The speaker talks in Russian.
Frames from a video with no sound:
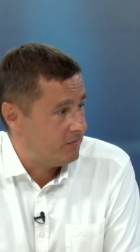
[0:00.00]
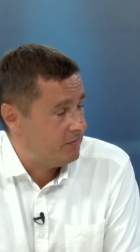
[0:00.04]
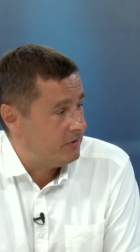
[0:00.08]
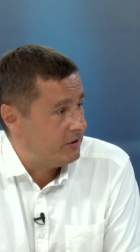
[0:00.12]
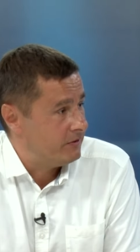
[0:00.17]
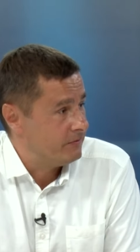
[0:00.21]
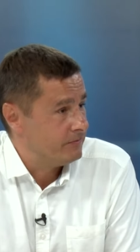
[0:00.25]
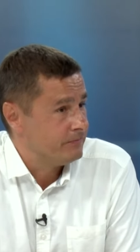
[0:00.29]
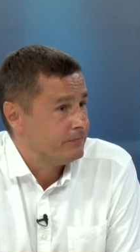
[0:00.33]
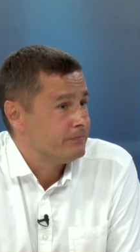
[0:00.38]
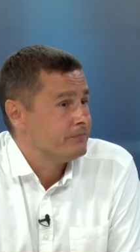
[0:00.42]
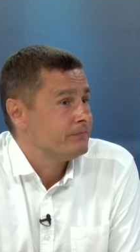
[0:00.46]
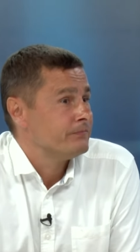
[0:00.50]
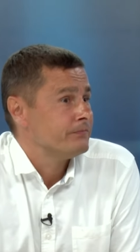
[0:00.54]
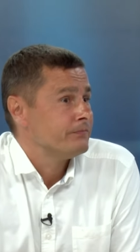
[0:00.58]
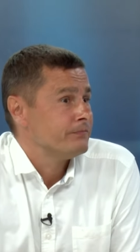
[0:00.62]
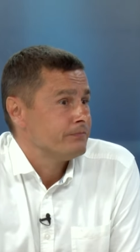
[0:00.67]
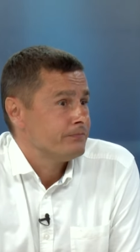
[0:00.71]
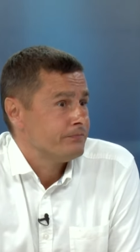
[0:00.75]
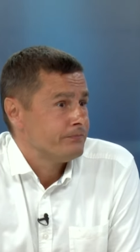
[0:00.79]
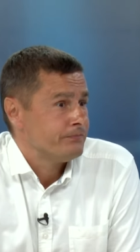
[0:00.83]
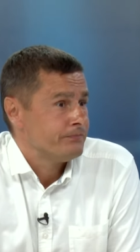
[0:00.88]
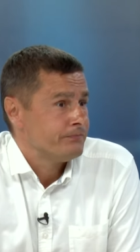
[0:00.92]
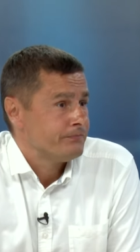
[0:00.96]
выступает
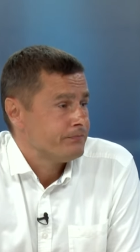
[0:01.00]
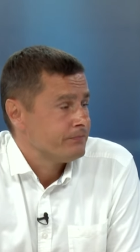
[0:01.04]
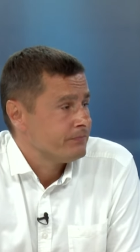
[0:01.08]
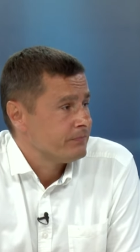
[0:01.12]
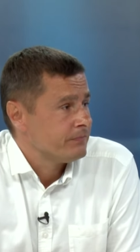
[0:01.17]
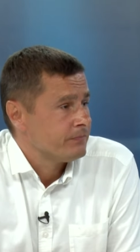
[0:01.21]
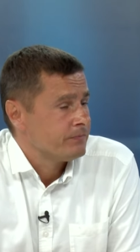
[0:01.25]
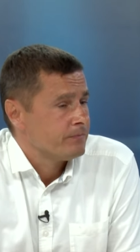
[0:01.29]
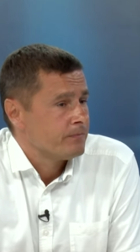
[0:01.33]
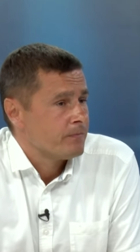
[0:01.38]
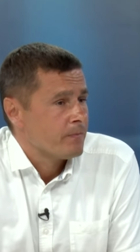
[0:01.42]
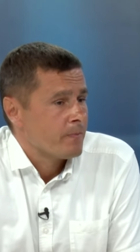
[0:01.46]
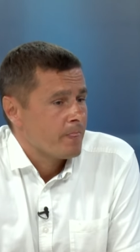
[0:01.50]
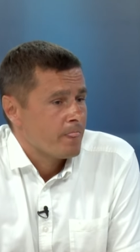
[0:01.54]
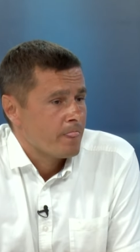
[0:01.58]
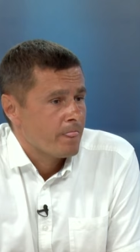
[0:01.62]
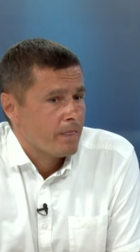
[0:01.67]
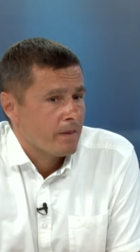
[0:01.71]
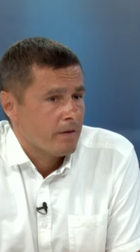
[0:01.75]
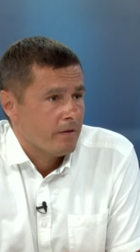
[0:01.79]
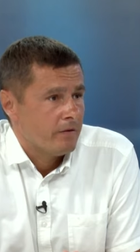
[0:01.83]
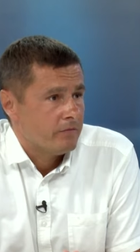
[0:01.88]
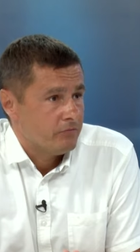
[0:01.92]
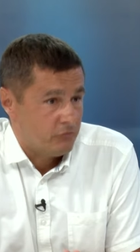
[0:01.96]
за европейскую
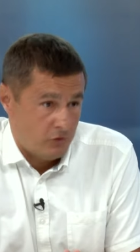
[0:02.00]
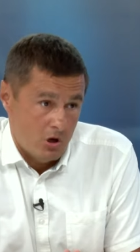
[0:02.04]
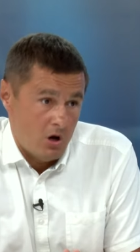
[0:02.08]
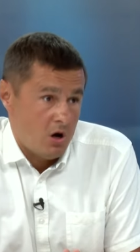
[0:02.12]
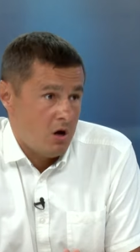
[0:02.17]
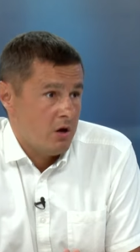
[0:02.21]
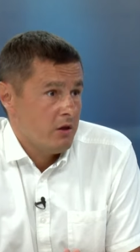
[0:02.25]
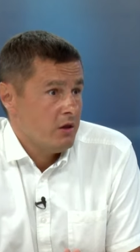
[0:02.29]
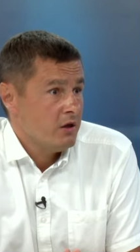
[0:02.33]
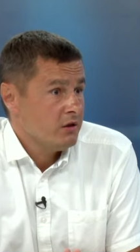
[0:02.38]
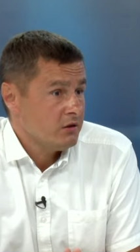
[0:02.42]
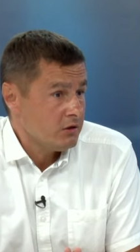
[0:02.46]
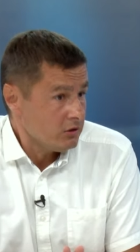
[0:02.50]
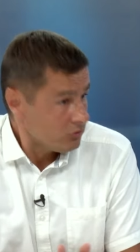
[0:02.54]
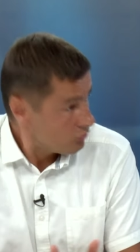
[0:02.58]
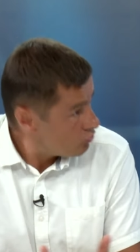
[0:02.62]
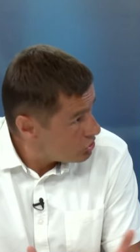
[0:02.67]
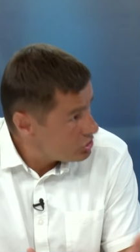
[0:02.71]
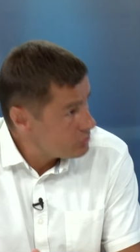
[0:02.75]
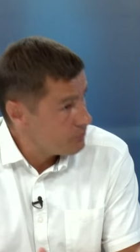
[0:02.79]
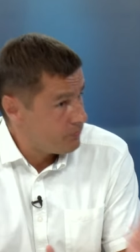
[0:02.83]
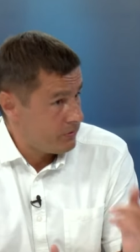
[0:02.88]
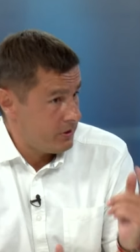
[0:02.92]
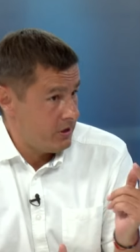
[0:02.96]
интеграцию. Да, и это
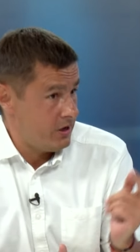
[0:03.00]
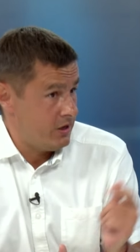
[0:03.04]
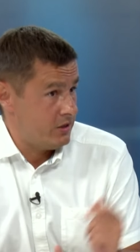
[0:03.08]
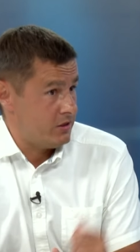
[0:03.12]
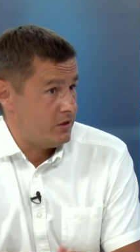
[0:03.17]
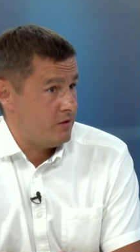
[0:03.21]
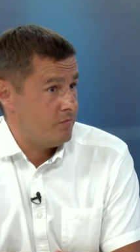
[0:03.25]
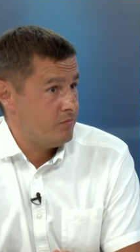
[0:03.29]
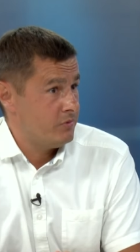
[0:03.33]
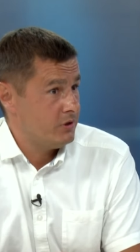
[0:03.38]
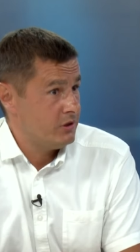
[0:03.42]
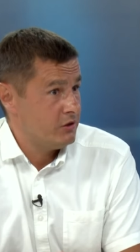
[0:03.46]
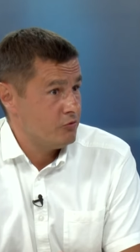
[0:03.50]
тоже приятно было